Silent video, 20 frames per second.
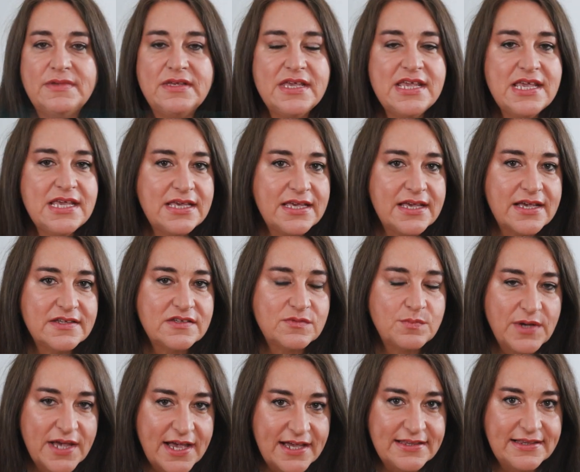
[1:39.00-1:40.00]
Ich als
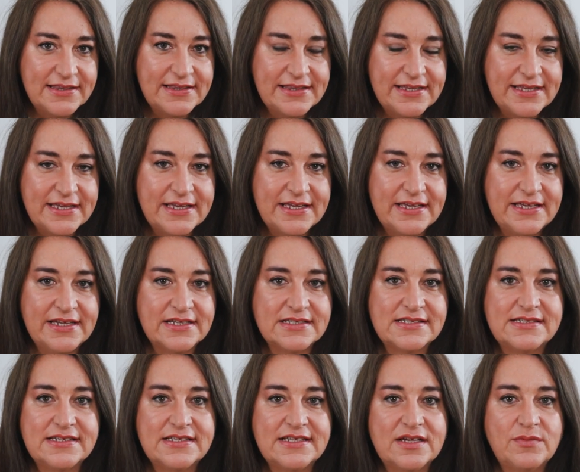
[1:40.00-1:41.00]
behandelnde
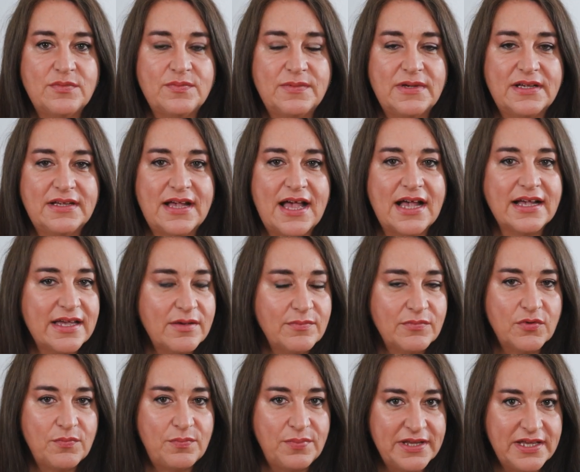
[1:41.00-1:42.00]
Ärztin habe gar kein
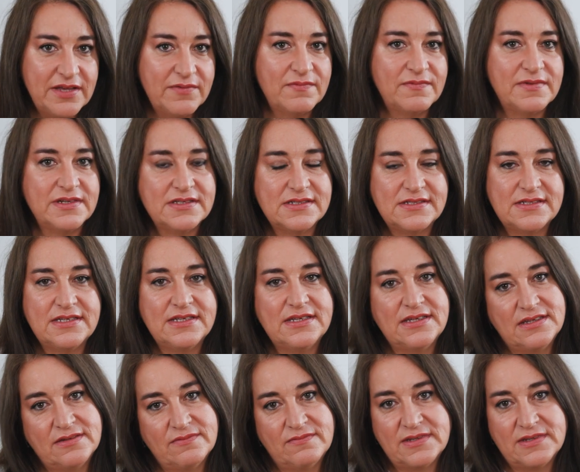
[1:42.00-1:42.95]
Problem, wenn Sie,